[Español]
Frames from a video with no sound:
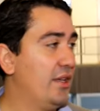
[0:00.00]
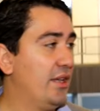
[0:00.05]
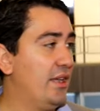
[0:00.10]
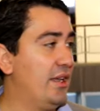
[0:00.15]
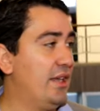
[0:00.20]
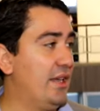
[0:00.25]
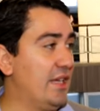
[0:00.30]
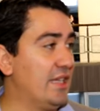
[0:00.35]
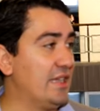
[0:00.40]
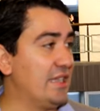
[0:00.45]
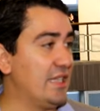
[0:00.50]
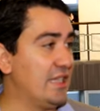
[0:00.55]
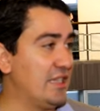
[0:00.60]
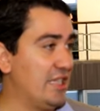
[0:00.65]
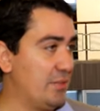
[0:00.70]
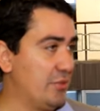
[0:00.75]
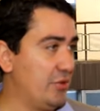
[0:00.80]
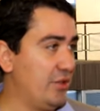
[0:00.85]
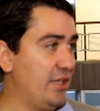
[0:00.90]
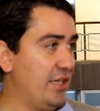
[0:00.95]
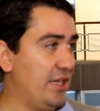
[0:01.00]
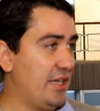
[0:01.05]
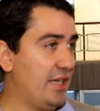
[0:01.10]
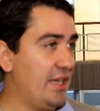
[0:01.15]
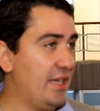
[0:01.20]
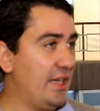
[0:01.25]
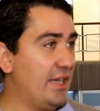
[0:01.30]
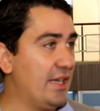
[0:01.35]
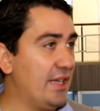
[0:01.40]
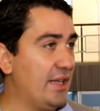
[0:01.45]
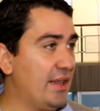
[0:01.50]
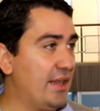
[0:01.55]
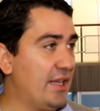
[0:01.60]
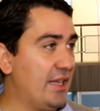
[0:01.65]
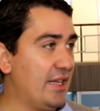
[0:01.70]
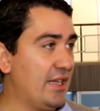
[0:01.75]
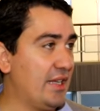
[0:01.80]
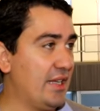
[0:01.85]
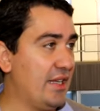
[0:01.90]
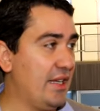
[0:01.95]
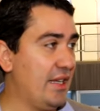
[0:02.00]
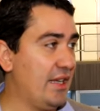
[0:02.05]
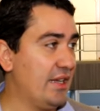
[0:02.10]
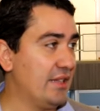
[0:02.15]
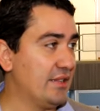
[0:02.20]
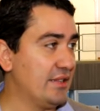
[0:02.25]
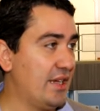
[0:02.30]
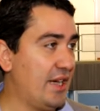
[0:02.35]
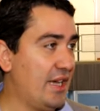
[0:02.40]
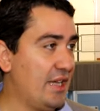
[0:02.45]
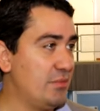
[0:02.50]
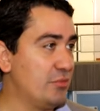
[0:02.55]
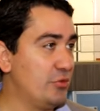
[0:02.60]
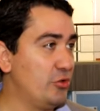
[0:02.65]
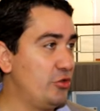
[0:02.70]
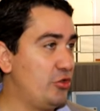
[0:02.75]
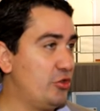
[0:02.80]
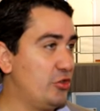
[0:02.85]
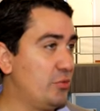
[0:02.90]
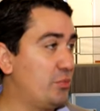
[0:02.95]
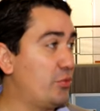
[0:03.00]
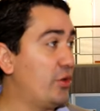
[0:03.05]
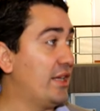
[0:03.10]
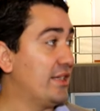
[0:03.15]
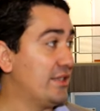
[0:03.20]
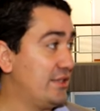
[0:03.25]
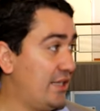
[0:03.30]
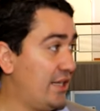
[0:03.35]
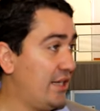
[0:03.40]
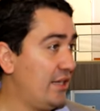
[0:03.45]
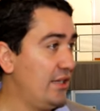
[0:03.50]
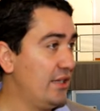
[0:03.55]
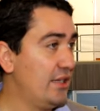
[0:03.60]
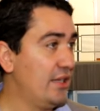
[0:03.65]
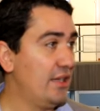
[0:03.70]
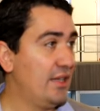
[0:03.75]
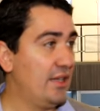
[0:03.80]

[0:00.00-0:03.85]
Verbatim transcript: entendemos de que, de que hay mucho por hacer,